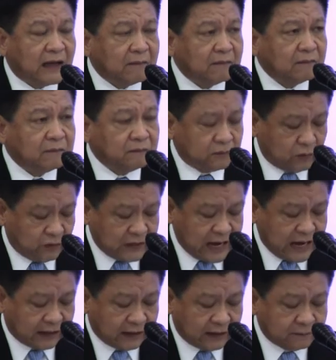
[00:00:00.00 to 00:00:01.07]
ทำทุกอ
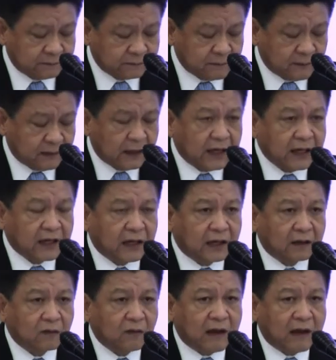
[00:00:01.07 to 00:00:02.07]
ย่างเนี่ยให้เกิด